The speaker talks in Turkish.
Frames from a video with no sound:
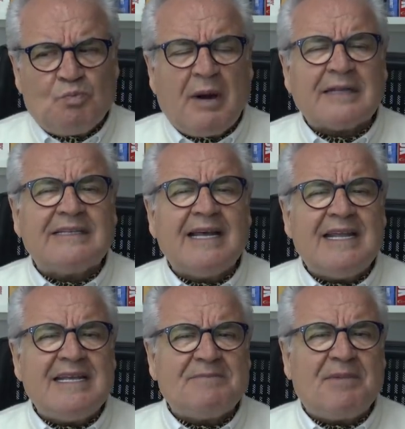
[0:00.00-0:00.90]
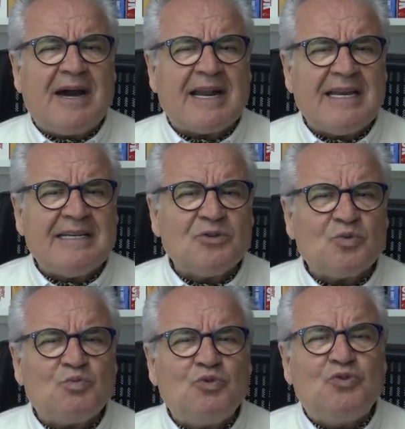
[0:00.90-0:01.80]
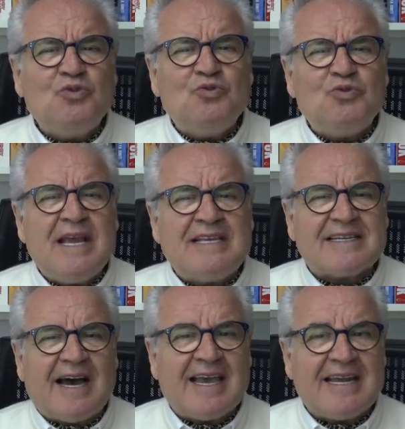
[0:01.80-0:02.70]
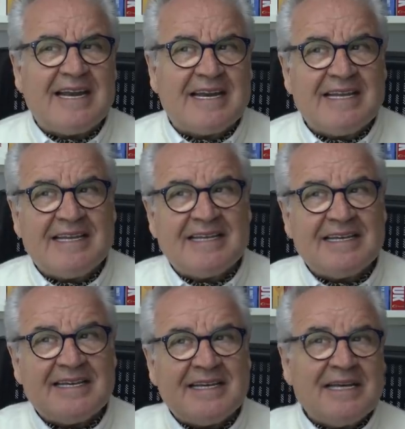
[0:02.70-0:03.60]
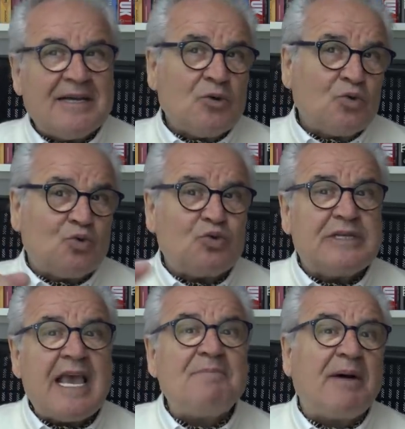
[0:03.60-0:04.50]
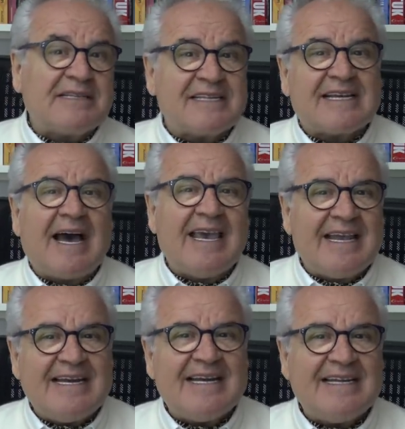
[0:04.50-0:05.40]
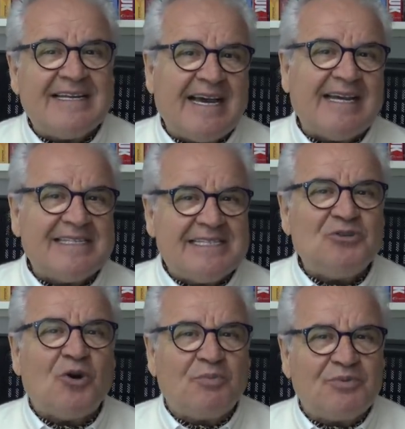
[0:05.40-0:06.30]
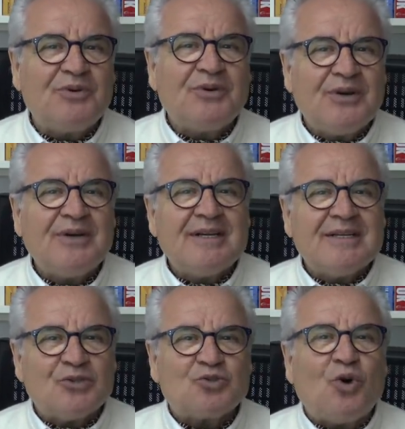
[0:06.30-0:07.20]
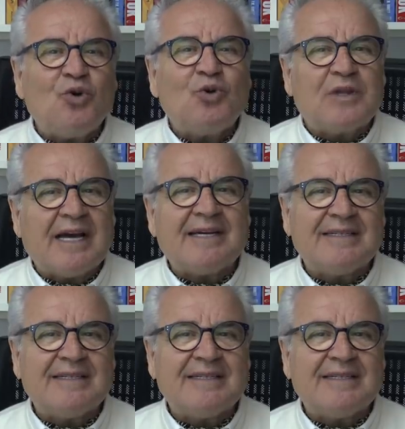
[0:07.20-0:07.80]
batıdan itibaren bütün güney sahilleri, kuzey batı sahilleri yani Sinop, Zonguldak.